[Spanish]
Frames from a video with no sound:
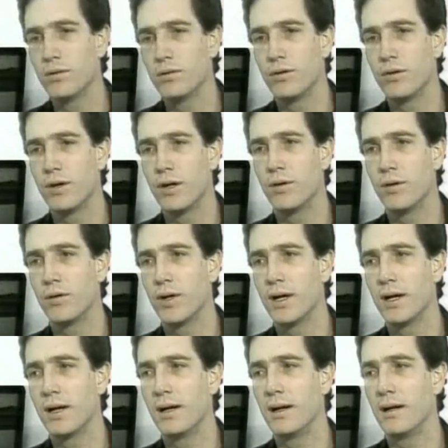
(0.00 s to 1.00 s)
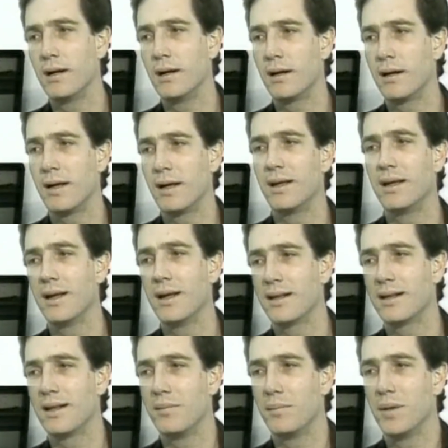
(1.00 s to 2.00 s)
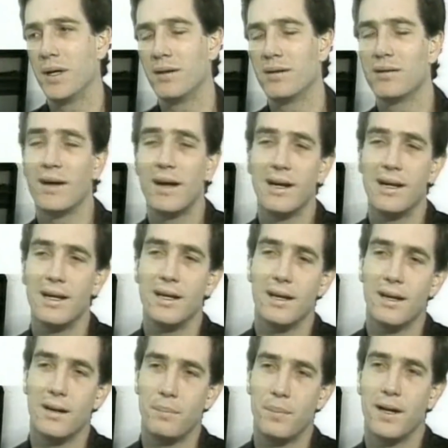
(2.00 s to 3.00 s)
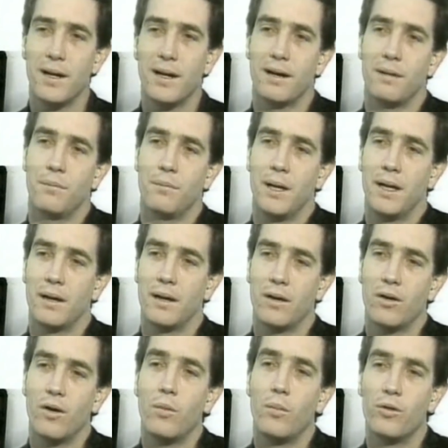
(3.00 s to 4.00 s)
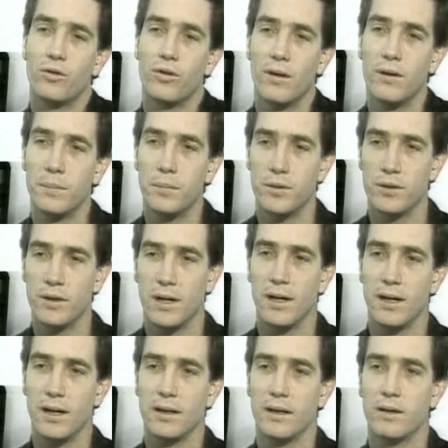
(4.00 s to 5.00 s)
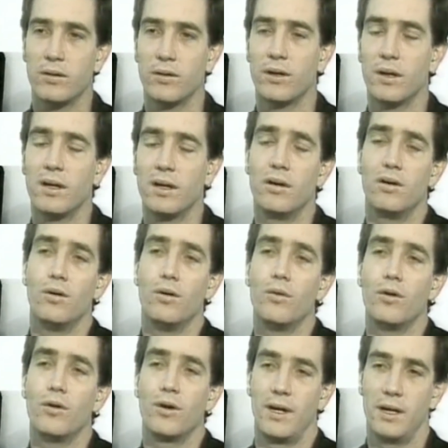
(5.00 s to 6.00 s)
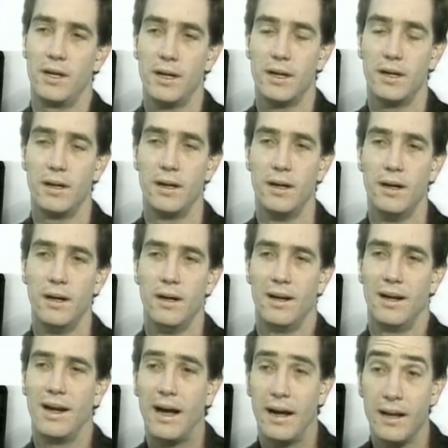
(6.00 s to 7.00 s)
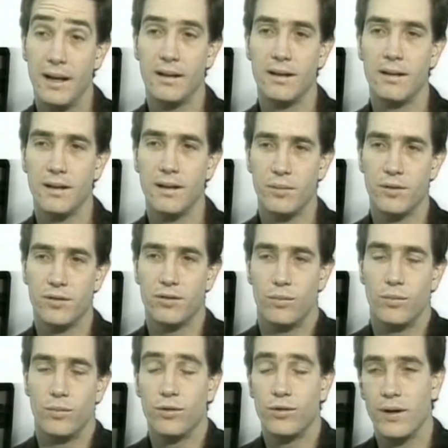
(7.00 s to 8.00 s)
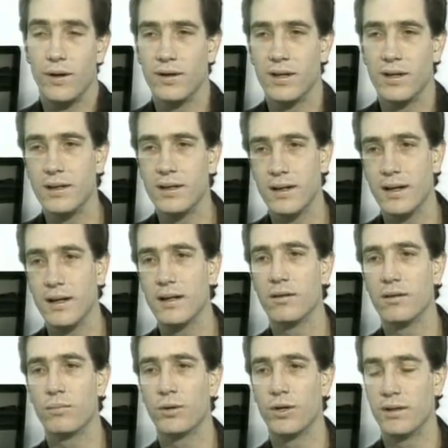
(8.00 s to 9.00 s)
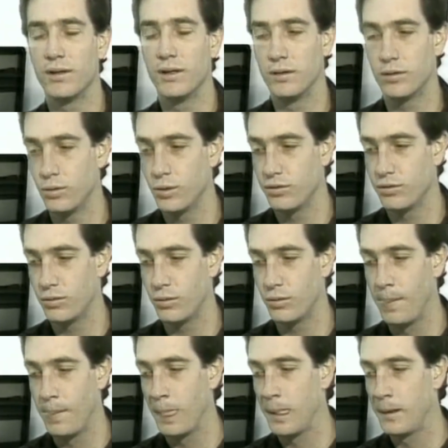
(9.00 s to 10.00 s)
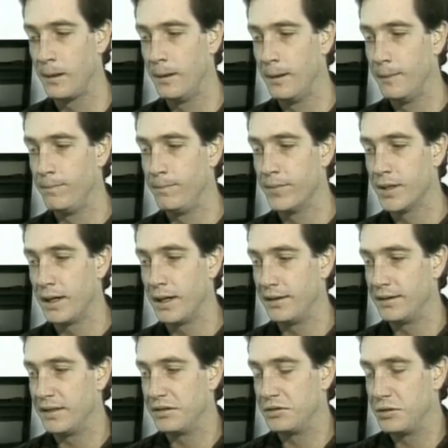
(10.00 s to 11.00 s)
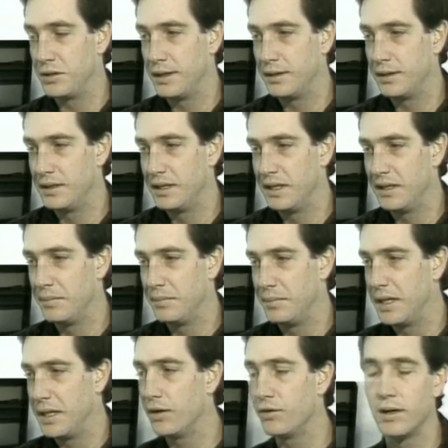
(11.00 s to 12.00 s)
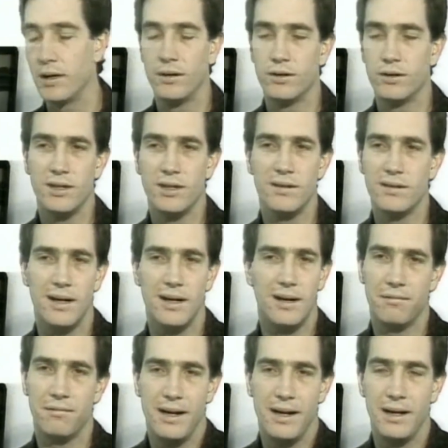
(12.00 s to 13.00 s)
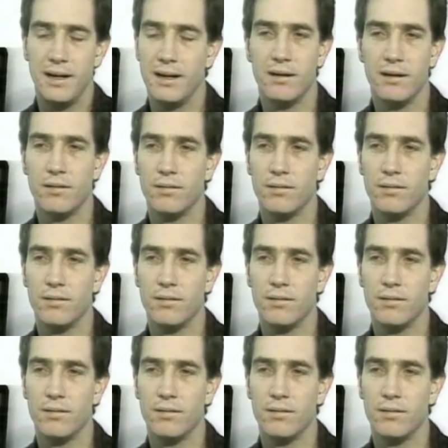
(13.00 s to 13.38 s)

Yo creo que él quería también salir, era para ver cómo se iba a portar la gente con él y cómo quería la gente, pues cómo se iba a sentir él después de todo esto. A esas horas, diez y media, once de la noche, él estaba feliz,